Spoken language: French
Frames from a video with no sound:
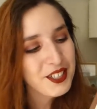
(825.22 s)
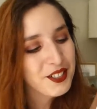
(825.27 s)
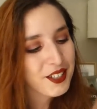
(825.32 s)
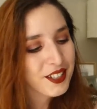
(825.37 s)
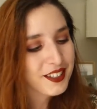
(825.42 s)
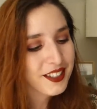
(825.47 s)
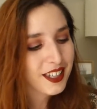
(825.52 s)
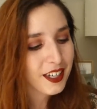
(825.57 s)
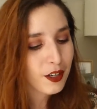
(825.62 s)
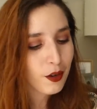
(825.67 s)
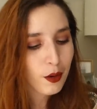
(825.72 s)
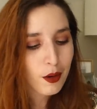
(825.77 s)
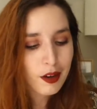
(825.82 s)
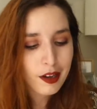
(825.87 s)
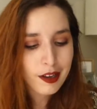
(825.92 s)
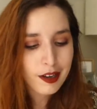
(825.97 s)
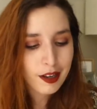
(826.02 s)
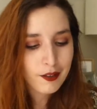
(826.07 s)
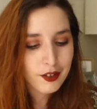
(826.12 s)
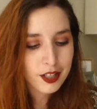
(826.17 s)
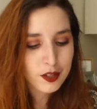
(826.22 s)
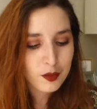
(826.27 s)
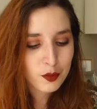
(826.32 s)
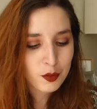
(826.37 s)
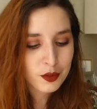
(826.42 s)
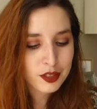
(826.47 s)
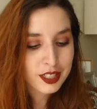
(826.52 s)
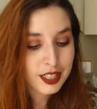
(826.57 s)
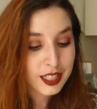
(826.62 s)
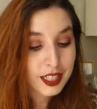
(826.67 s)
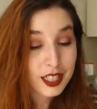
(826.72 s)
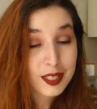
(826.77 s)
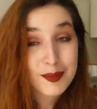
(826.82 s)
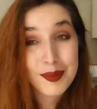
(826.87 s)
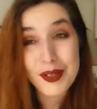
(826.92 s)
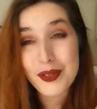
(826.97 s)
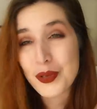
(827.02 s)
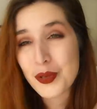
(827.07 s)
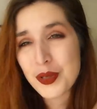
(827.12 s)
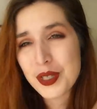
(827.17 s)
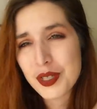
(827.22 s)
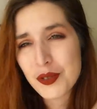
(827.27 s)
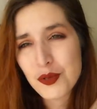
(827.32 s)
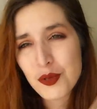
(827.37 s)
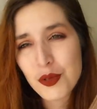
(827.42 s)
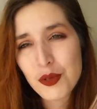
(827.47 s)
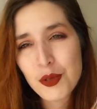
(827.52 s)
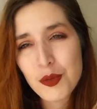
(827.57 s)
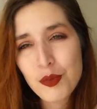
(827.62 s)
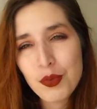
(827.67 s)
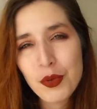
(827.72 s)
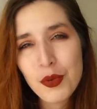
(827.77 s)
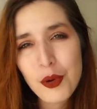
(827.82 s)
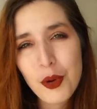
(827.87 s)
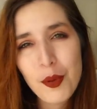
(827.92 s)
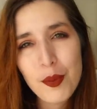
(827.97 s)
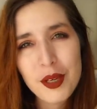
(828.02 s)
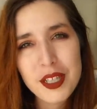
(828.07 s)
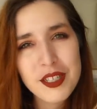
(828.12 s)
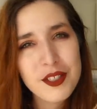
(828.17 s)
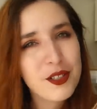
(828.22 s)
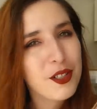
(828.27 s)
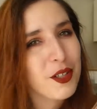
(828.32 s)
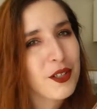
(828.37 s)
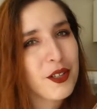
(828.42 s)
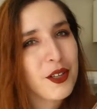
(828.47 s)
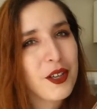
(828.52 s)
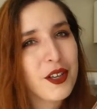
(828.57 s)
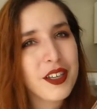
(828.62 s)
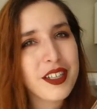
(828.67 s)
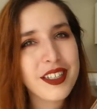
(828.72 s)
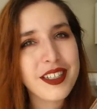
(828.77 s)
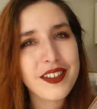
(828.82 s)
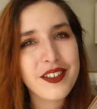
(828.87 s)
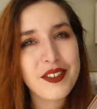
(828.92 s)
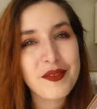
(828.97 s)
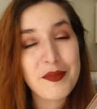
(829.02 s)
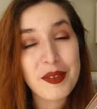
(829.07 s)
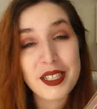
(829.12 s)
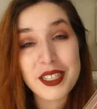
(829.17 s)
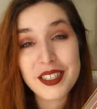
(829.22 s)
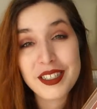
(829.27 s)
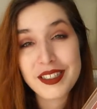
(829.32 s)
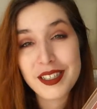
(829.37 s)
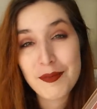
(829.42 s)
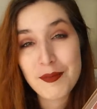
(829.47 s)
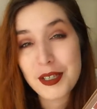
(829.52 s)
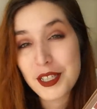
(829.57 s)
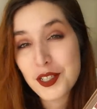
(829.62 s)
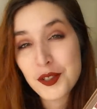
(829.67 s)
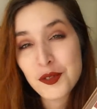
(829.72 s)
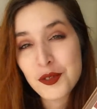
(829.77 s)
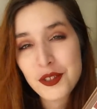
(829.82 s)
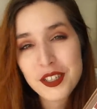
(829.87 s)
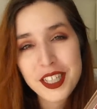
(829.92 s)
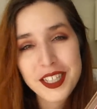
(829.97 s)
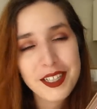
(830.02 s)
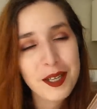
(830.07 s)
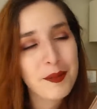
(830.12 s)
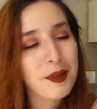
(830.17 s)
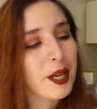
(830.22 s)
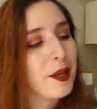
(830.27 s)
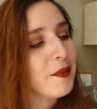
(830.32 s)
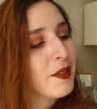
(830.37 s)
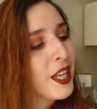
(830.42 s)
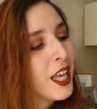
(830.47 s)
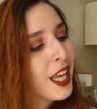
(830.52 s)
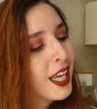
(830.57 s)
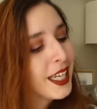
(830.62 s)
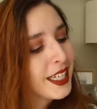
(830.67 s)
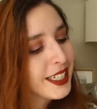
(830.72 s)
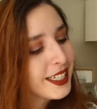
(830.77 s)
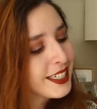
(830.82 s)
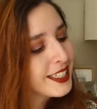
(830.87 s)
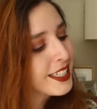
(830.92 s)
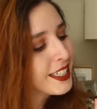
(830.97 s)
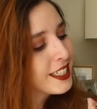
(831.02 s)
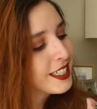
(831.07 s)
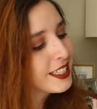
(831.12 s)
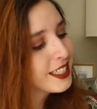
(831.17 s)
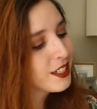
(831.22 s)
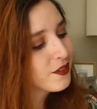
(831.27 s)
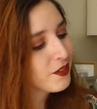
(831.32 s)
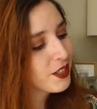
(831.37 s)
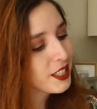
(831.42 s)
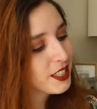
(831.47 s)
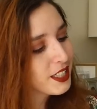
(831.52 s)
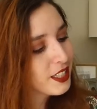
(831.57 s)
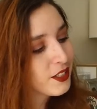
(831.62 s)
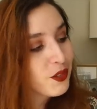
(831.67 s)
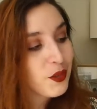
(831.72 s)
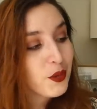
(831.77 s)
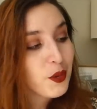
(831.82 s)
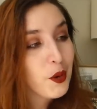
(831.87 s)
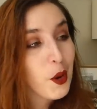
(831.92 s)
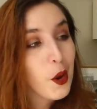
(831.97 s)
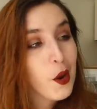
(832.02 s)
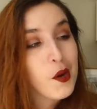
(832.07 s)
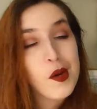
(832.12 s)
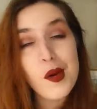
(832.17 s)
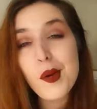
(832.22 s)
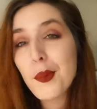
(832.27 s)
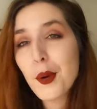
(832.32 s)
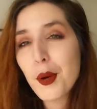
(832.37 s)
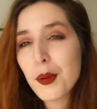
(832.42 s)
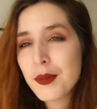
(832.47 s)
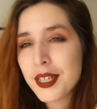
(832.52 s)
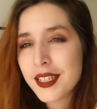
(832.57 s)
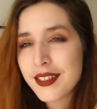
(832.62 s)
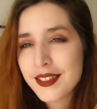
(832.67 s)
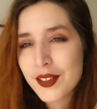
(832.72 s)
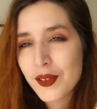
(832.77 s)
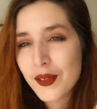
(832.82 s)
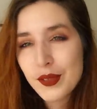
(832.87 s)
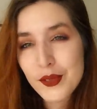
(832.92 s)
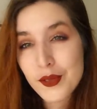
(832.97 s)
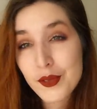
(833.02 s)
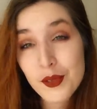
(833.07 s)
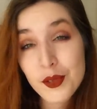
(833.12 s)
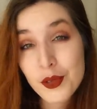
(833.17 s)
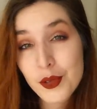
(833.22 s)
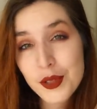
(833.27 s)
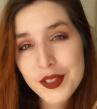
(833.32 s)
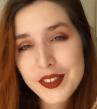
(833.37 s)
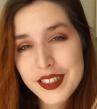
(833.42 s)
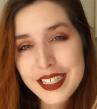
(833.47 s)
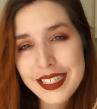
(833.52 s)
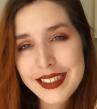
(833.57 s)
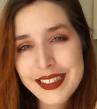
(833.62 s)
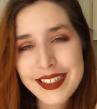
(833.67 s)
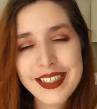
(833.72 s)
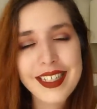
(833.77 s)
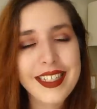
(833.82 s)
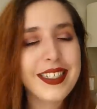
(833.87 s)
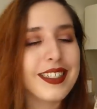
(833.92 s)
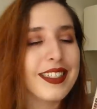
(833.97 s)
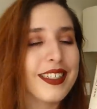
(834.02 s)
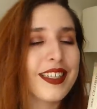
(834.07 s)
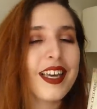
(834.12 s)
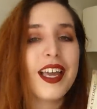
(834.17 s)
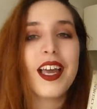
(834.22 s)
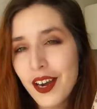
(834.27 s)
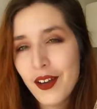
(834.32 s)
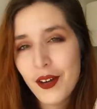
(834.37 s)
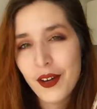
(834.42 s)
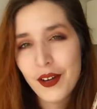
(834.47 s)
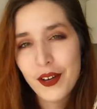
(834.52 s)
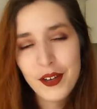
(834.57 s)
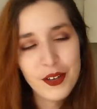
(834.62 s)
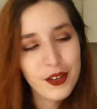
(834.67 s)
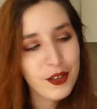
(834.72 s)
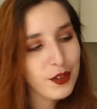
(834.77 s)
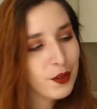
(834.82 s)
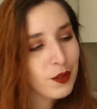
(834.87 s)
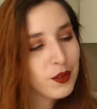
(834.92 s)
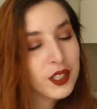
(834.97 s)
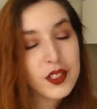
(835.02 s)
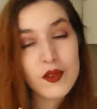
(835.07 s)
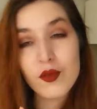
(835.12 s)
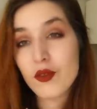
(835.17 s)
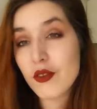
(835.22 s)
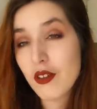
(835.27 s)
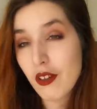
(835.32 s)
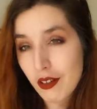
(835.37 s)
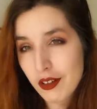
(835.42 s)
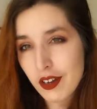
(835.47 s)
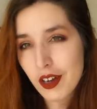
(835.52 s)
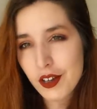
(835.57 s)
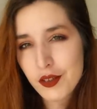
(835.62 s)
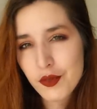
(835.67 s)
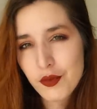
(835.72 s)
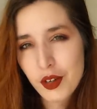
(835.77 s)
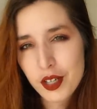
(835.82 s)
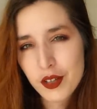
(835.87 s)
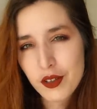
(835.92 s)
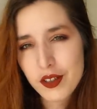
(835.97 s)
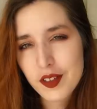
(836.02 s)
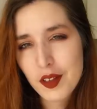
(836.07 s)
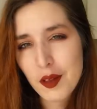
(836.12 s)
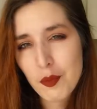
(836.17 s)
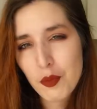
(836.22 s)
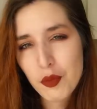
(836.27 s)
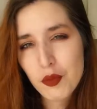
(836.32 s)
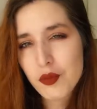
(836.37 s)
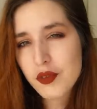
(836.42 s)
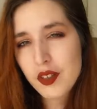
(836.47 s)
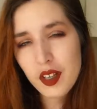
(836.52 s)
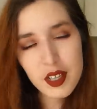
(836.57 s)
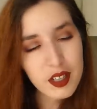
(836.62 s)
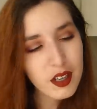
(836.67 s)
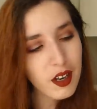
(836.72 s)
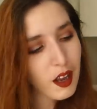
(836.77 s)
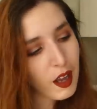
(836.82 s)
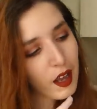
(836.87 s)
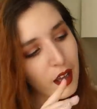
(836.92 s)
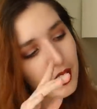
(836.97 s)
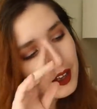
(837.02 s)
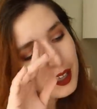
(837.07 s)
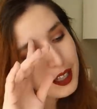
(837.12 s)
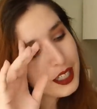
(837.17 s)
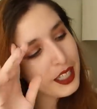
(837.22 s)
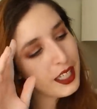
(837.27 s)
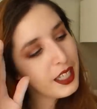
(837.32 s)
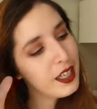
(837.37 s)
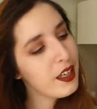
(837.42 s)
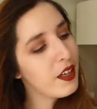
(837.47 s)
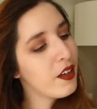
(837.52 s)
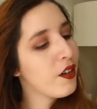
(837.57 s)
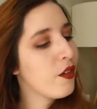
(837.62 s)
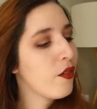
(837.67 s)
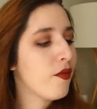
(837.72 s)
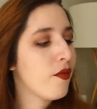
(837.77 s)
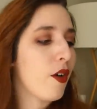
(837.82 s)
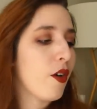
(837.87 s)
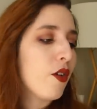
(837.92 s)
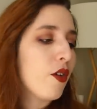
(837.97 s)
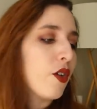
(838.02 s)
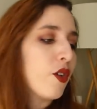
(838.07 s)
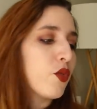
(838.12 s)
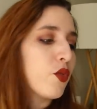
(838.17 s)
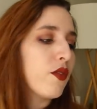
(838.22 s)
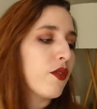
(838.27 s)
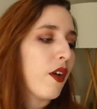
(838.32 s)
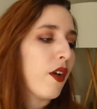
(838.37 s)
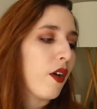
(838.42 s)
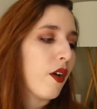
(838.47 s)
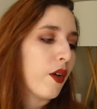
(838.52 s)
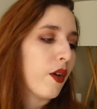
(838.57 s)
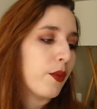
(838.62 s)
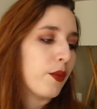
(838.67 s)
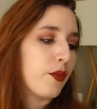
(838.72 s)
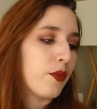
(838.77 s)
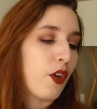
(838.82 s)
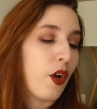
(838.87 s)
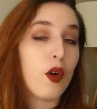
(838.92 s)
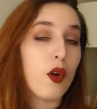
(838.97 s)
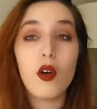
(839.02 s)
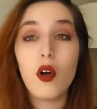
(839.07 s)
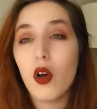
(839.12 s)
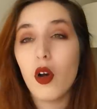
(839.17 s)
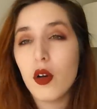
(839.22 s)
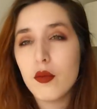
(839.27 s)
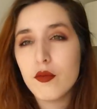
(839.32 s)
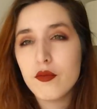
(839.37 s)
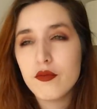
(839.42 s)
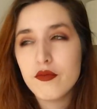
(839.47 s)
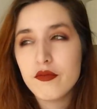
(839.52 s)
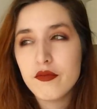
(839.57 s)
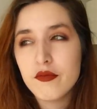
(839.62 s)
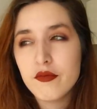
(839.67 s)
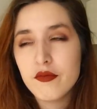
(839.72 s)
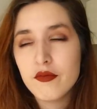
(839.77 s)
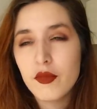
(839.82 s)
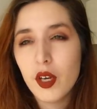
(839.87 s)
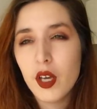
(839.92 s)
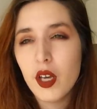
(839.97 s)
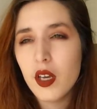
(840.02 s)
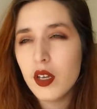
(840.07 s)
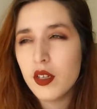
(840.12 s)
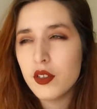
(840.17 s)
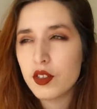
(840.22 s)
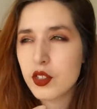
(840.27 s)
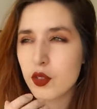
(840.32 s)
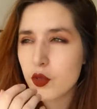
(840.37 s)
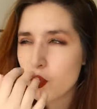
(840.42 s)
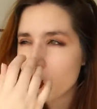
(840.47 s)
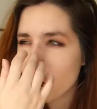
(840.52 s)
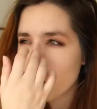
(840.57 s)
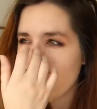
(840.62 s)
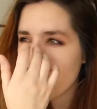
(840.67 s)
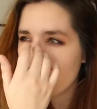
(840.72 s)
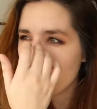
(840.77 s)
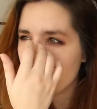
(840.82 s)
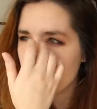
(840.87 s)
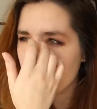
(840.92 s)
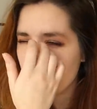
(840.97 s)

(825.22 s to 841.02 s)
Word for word: je suis assez accro à la façon dont il écrit parce que c'est toujours de bons gros page-turners et bah, ça passe toujours très très bien. Il s'agit cette fois-ci de euh, Le Premier Sang, donc de Stier Cédric. Alors, euh, on est donc encore une fois dans un bon thriller et euh, on va encore suivre, enfin encore... Ouais, si, on suit un peu